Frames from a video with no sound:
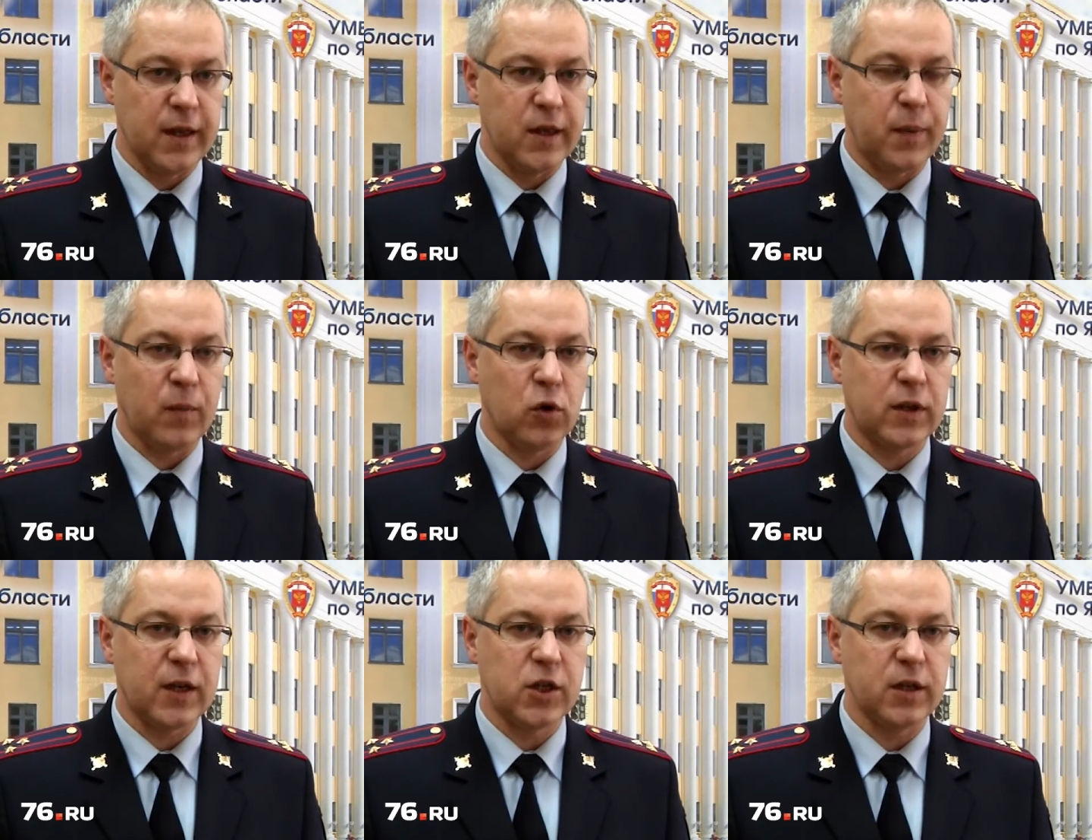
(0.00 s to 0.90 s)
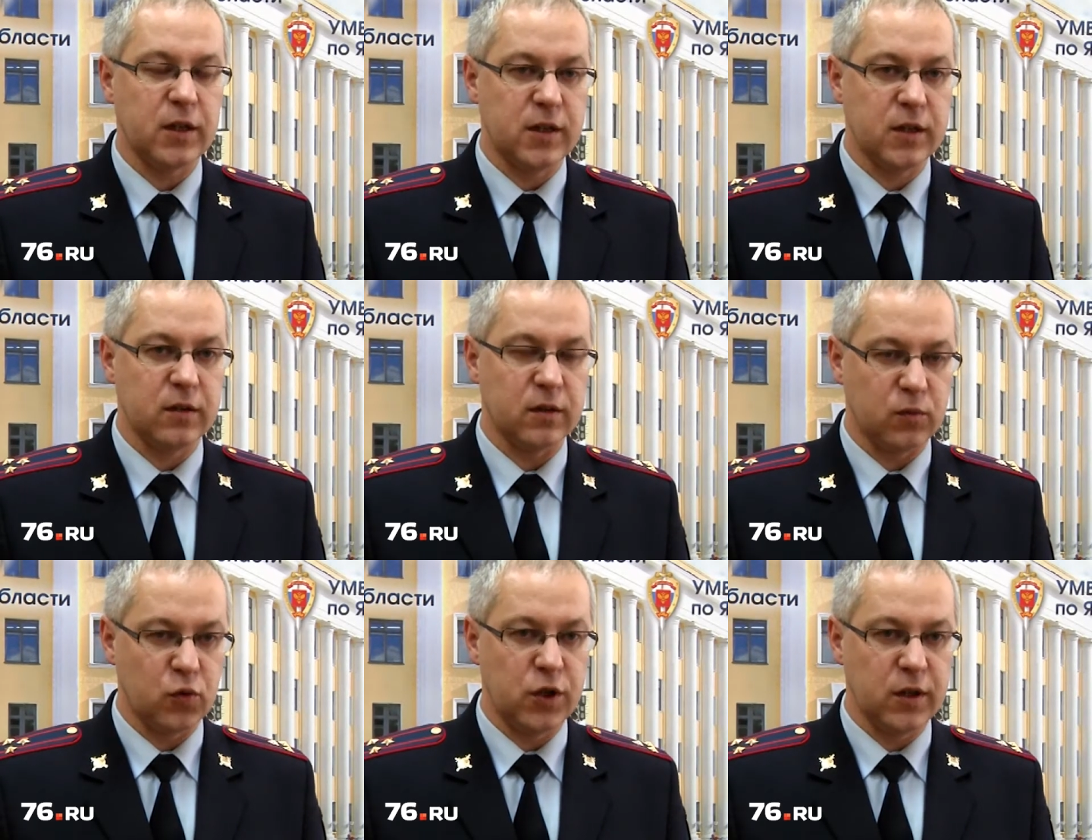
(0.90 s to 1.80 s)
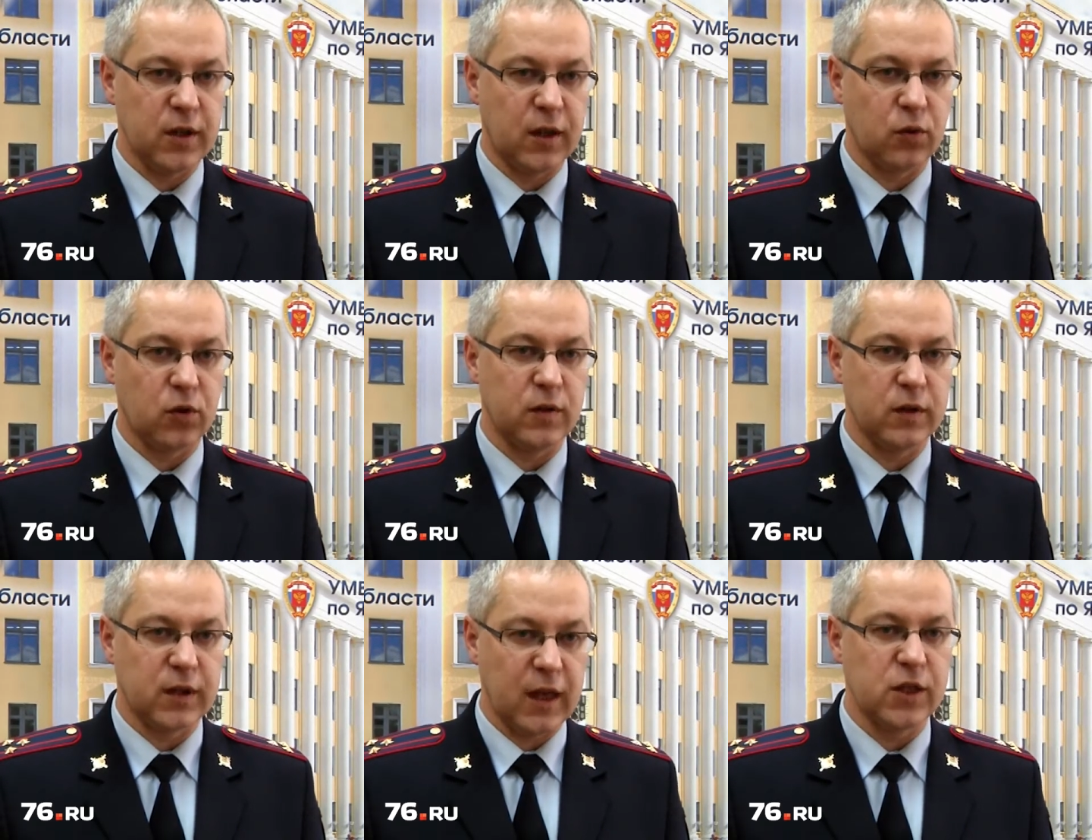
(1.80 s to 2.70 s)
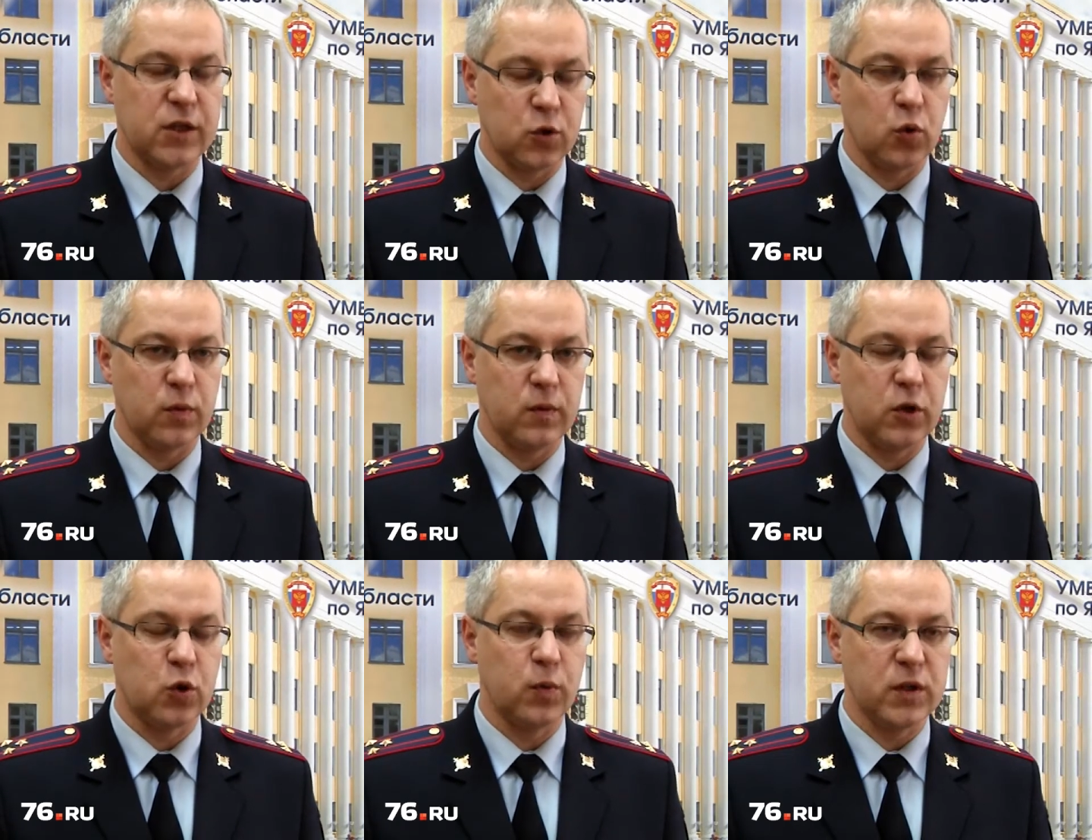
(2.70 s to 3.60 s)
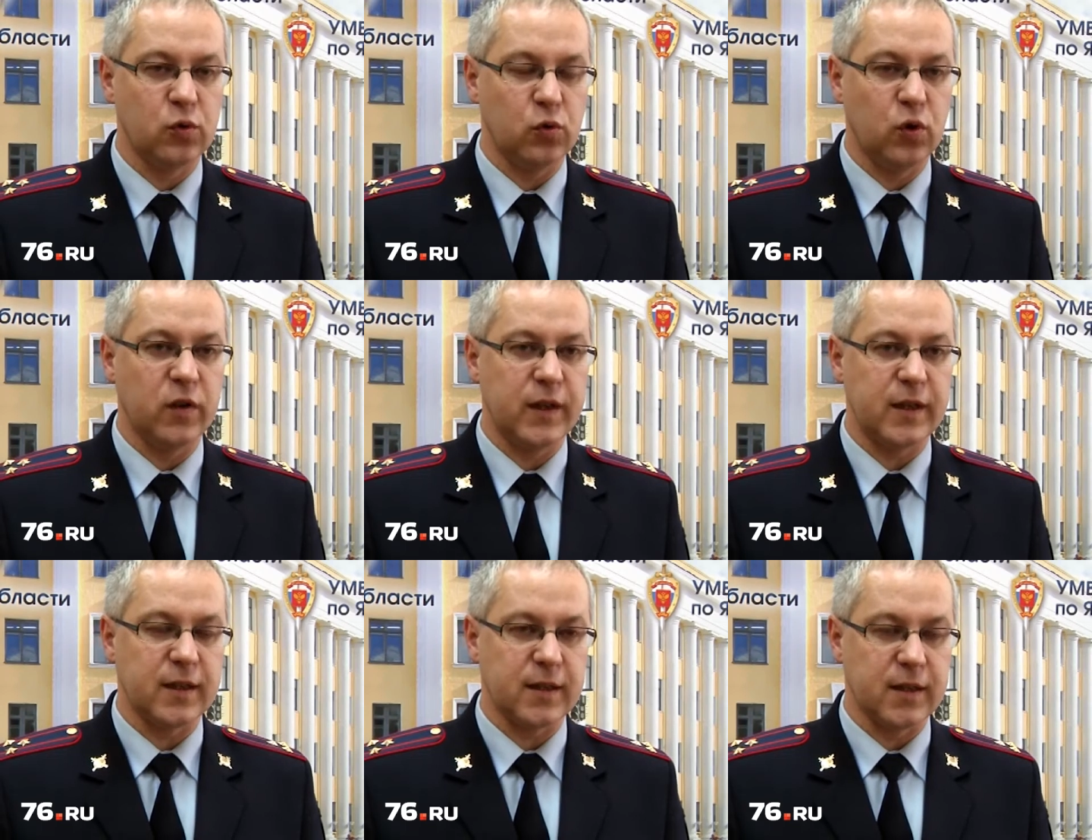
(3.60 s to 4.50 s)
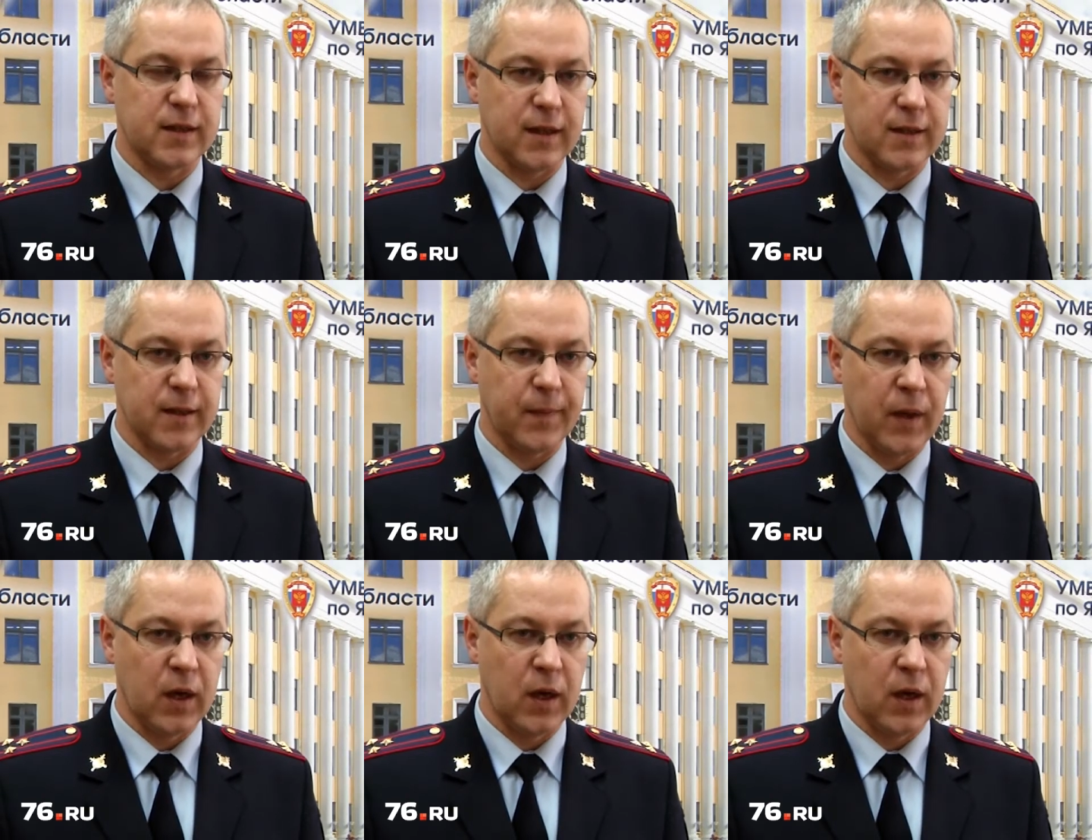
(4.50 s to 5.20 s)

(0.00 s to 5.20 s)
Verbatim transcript: Не помог также и сын мужчины, которого также не, сумел уговорить отца сдаться.